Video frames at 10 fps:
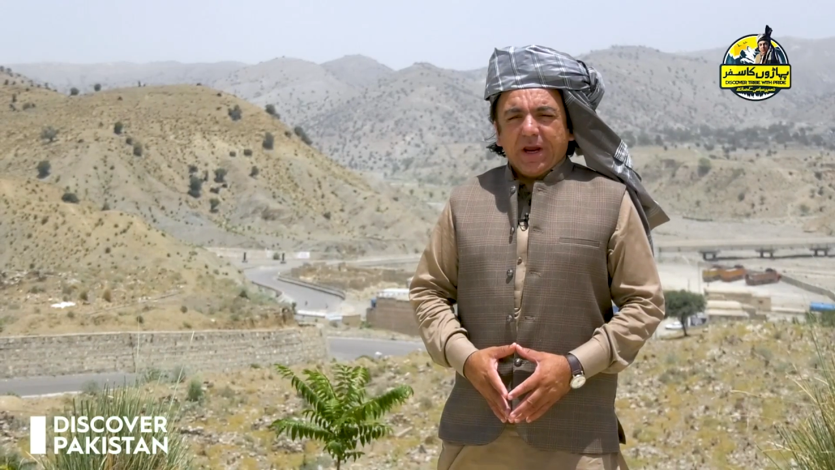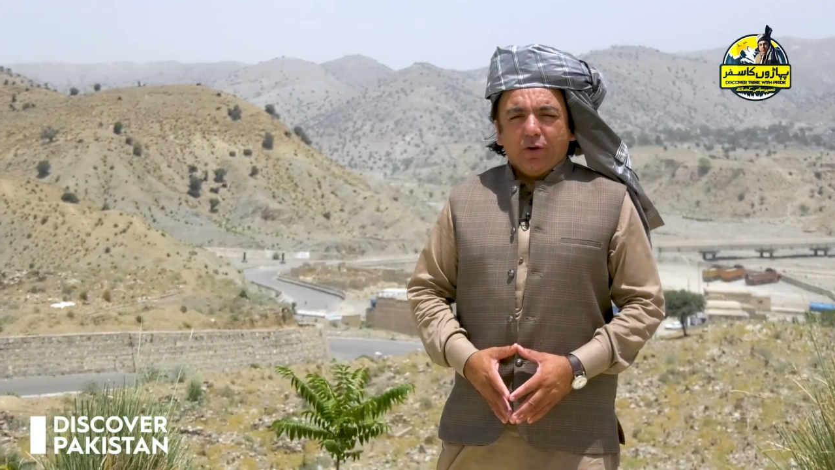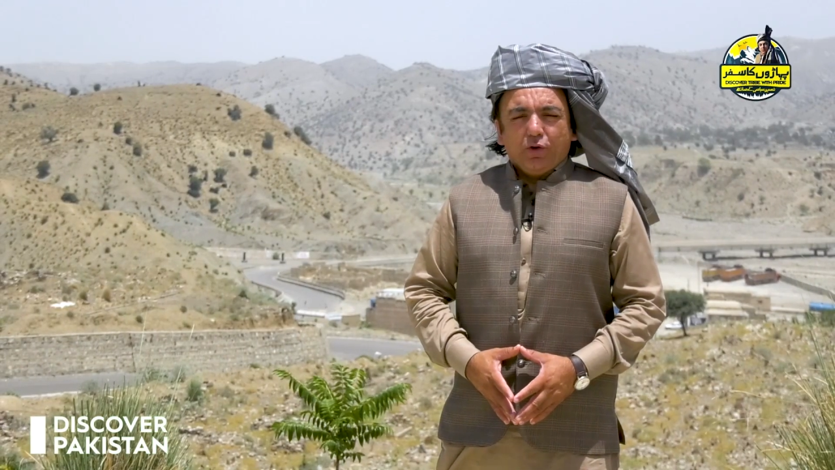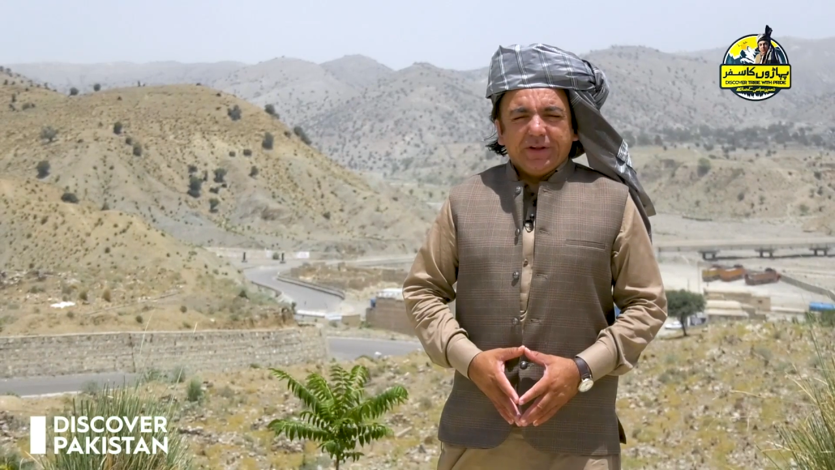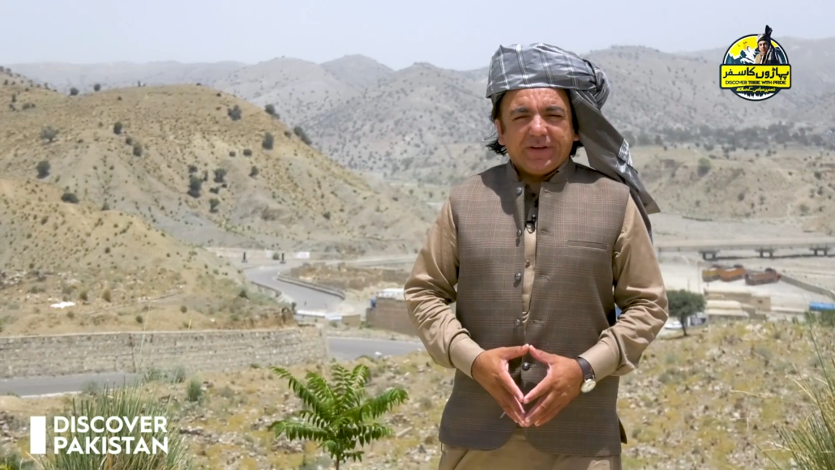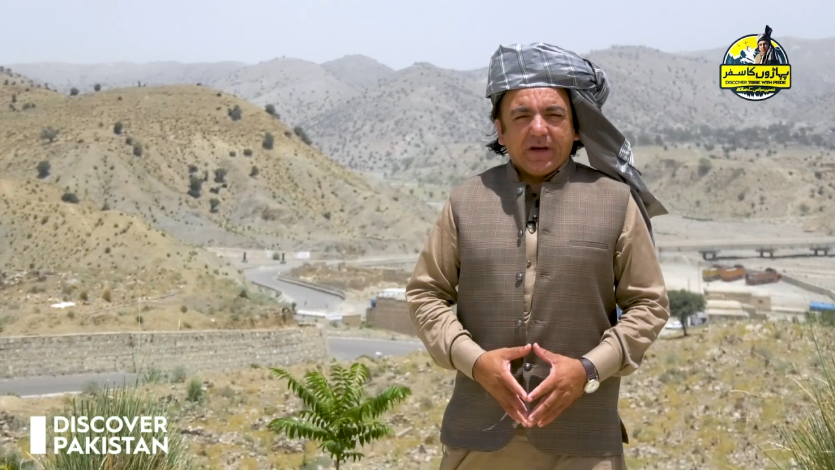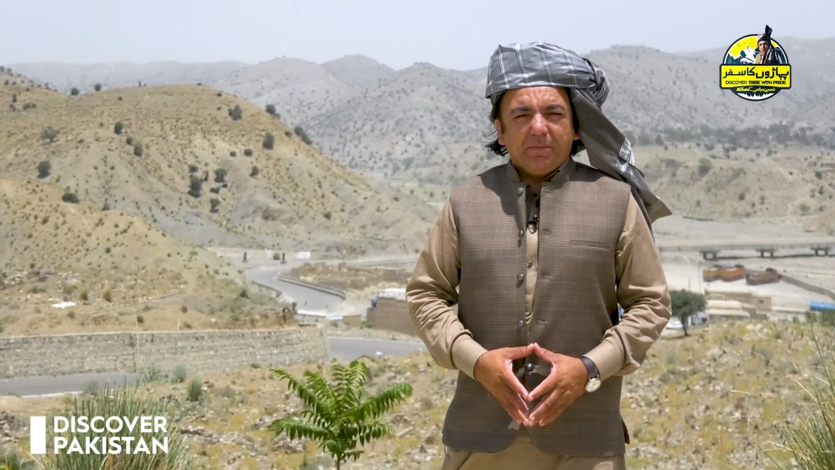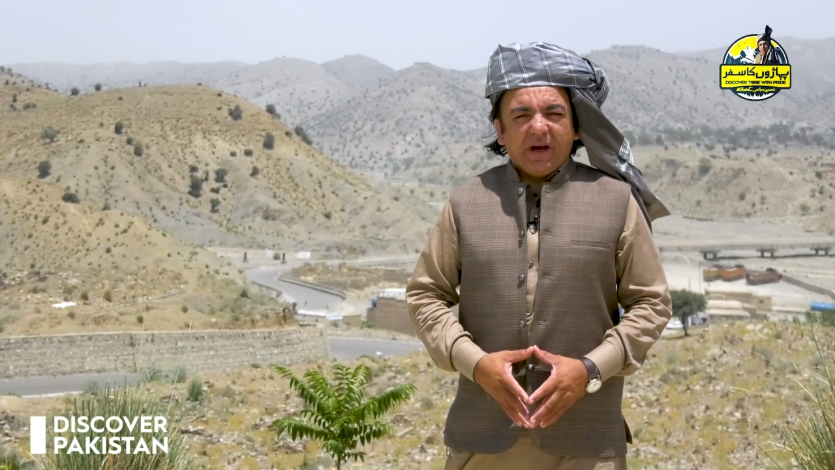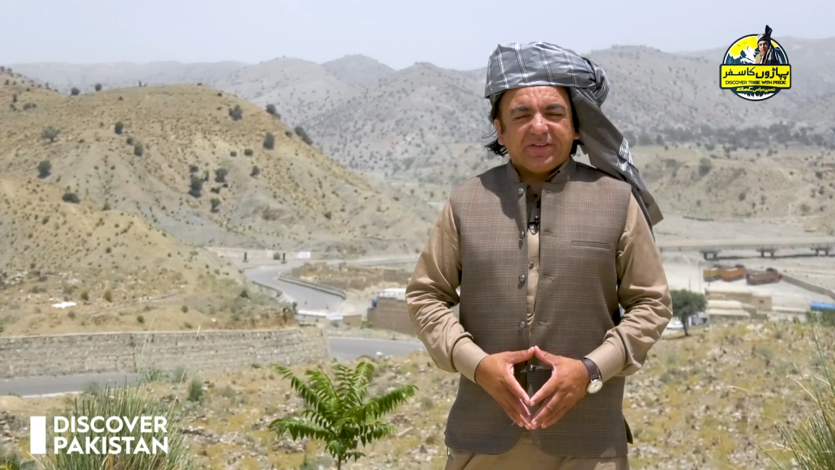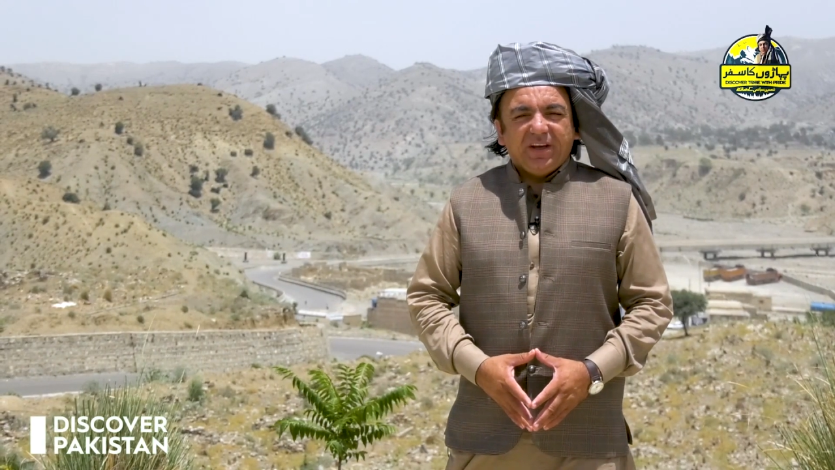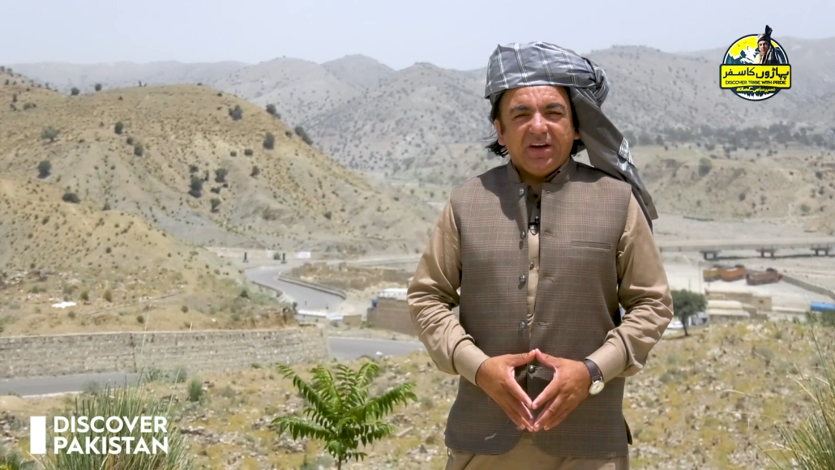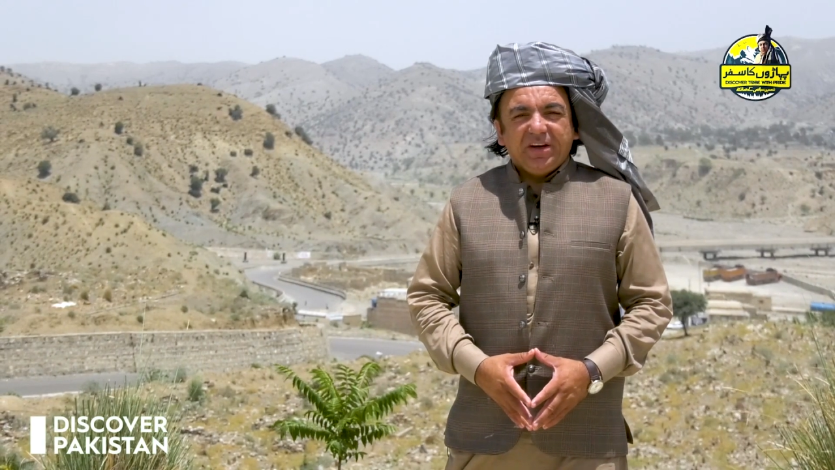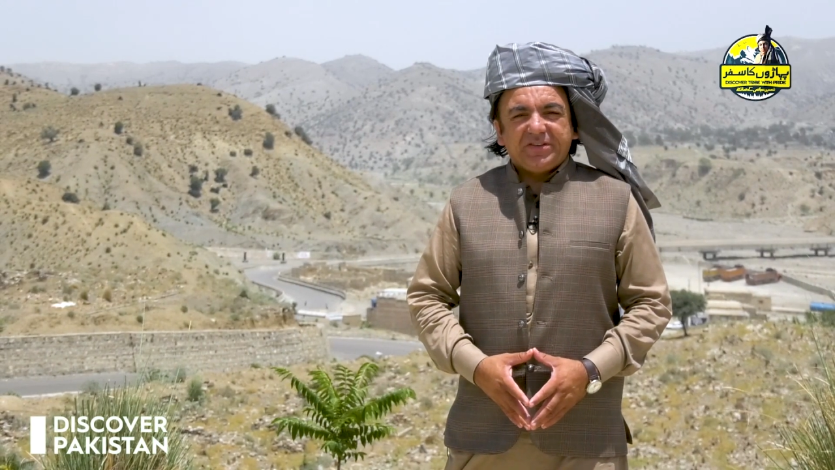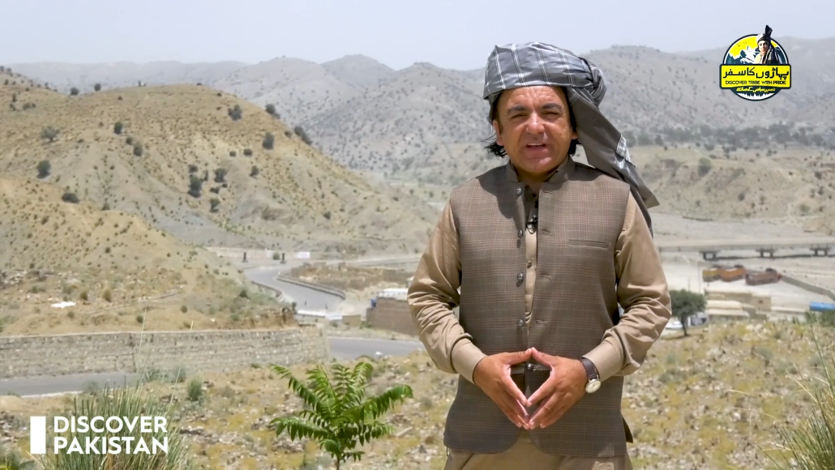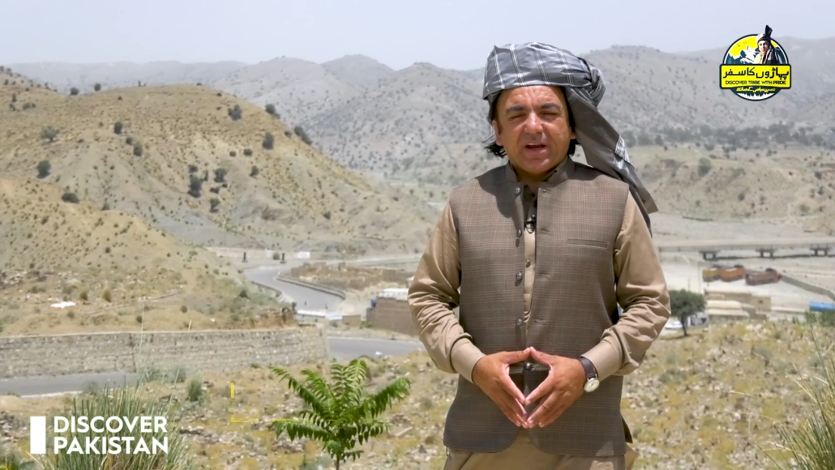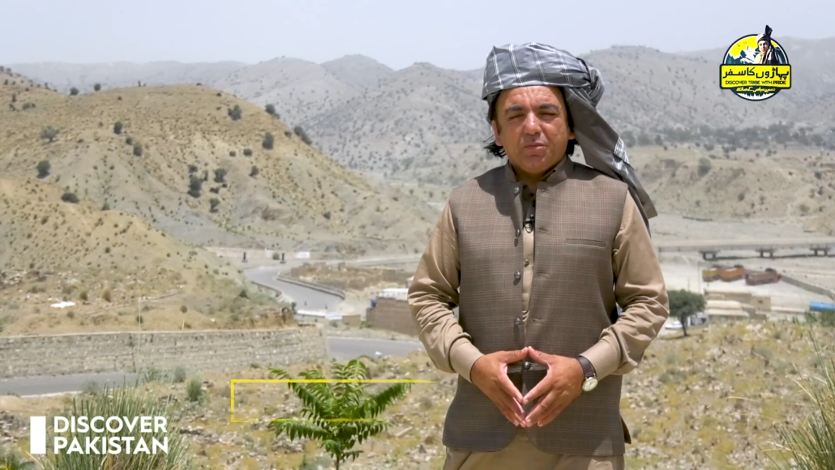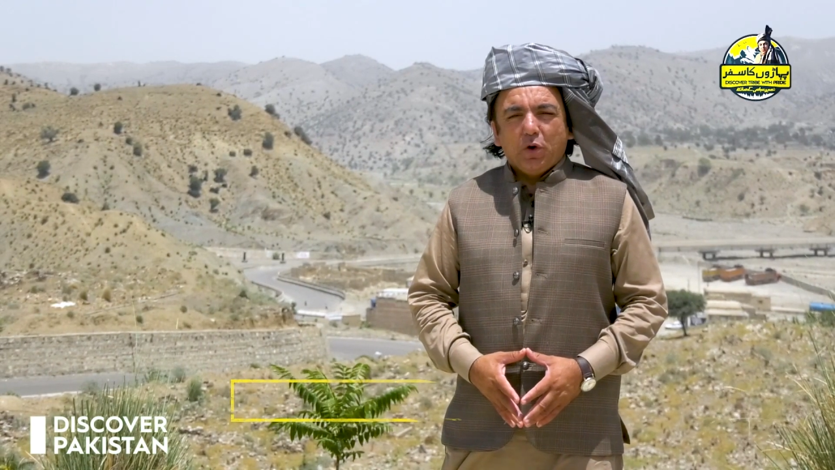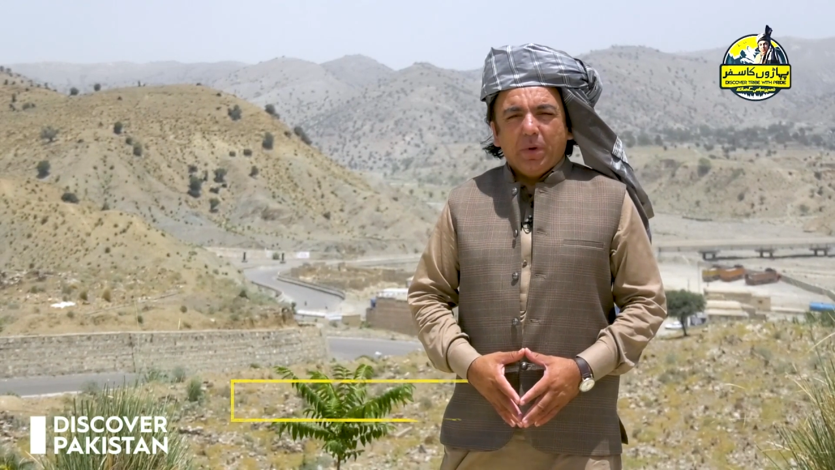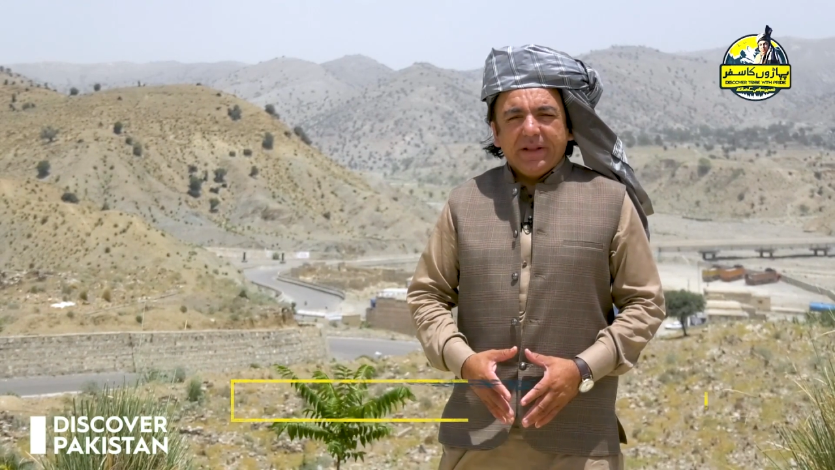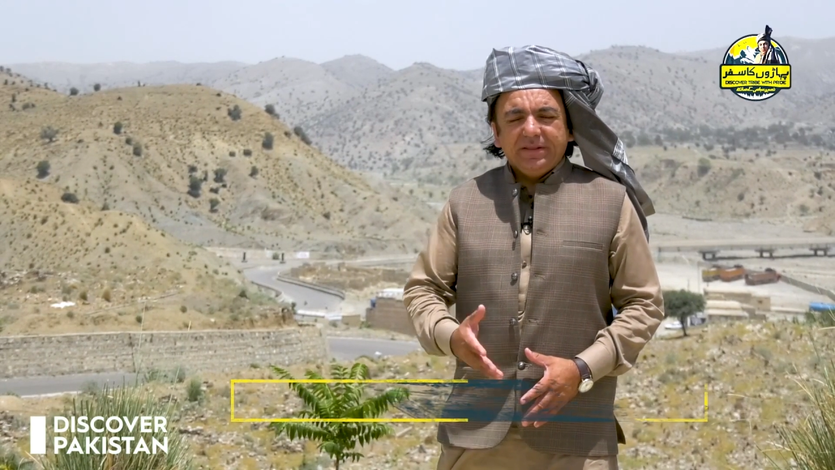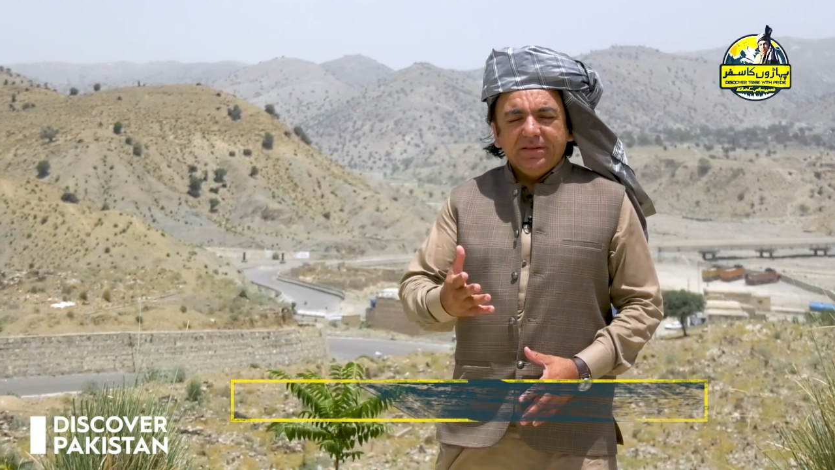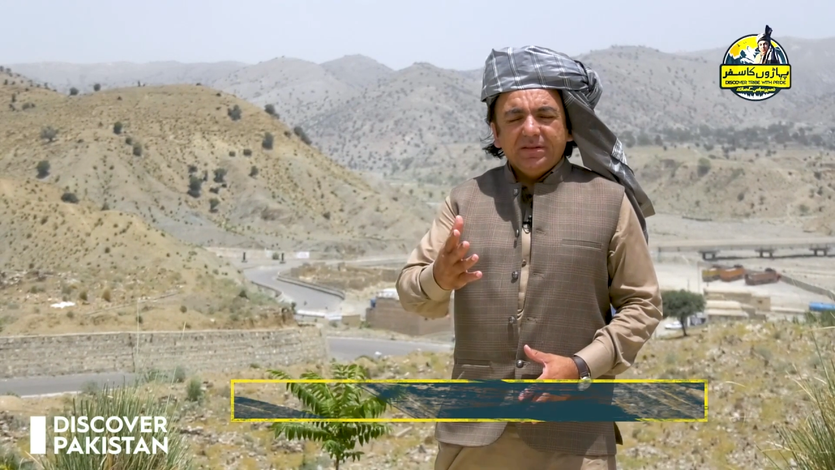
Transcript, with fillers: मैं हूं नसीर अब्बासी डिस्ट्रिक्ट मोमन